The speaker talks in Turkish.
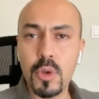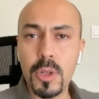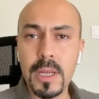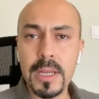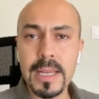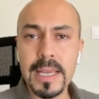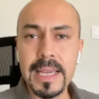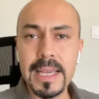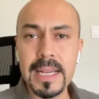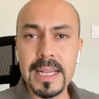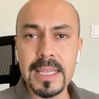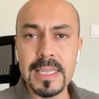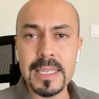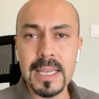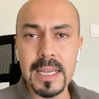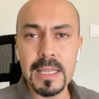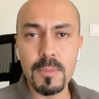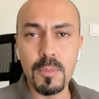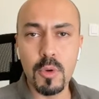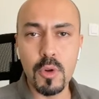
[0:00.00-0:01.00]
dolar 50
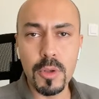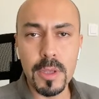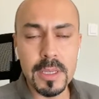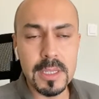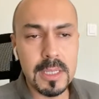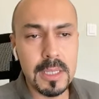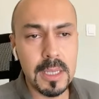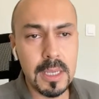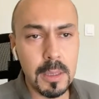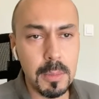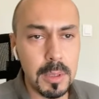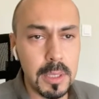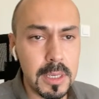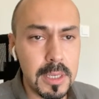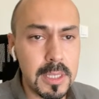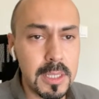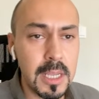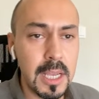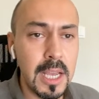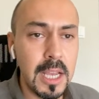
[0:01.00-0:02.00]
sent bölgesi
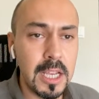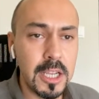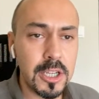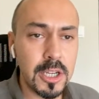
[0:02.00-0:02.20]
diyebiliriz.